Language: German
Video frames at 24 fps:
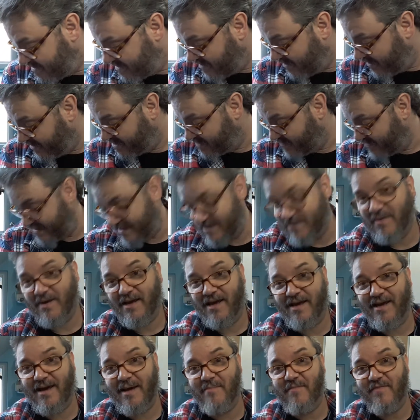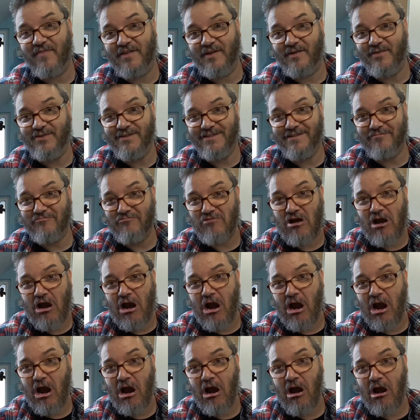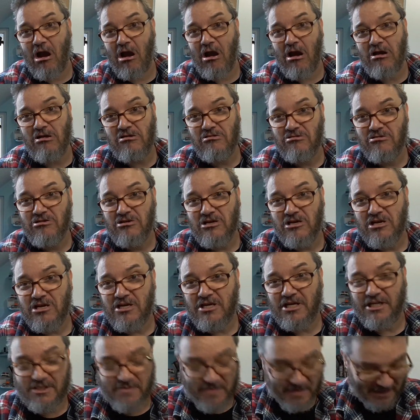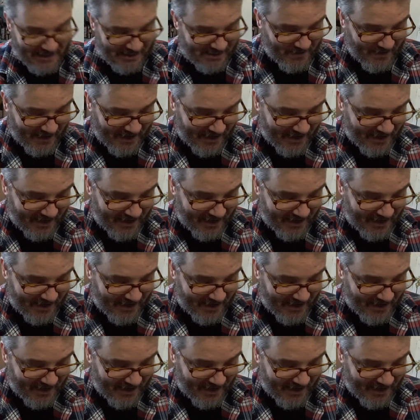jetzt wird erstmal gekämpft da unten. Ah! Jetzt wird erstmal